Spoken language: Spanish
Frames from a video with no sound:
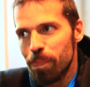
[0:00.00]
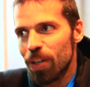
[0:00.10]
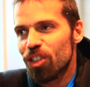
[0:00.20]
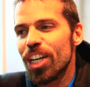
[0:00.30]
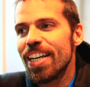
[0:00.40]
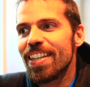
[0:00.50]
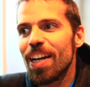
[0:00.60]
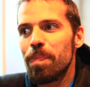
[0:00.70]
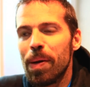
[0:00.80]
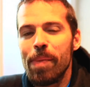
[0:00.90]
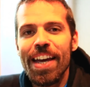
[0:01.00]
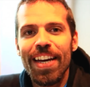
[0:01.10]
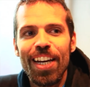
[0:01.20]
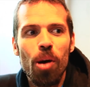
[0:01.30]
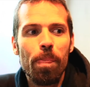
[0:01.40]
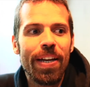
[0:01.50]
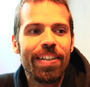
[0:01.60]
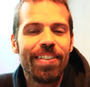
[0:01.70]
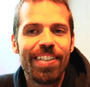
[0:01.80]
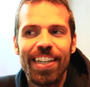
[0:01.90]
Pues hoy es el primer
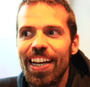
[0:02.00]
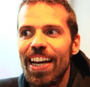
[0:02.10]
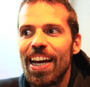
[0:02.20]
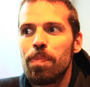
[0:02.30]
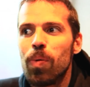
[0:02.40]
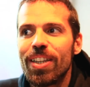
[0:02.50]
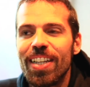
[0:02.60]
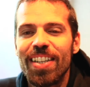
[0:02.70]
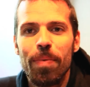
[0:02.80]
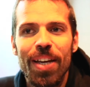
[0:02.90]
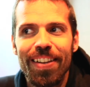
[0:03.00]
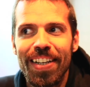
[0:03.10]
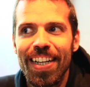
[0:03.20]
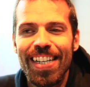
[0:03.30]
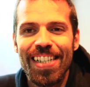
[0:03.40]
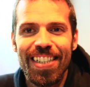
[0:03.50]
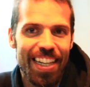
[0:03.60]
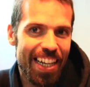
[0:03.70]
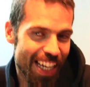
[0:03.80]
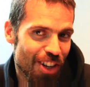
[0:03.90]
Open de puertas abiertas
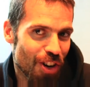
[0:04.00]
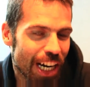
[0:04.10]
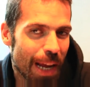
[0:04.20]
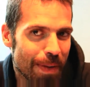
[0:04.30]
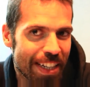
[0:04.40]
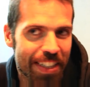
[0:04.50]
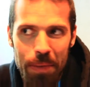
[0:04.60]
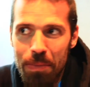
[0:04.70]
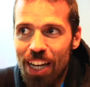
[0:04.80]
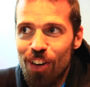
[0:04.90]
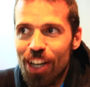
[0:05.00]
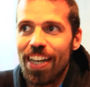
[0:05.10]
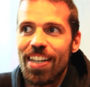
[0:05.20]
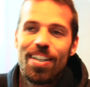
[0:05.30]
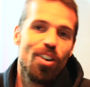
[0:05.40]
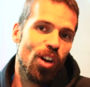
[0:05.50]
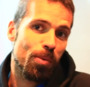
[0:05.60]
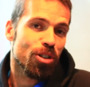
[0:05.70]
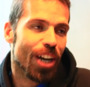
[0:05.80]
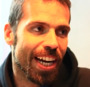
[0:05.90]
de King Kong Climbing Gym, que lo que, es, lo
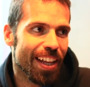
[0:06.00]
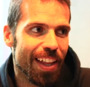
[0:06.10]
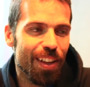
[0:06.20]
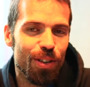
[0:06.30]
que hemos organizado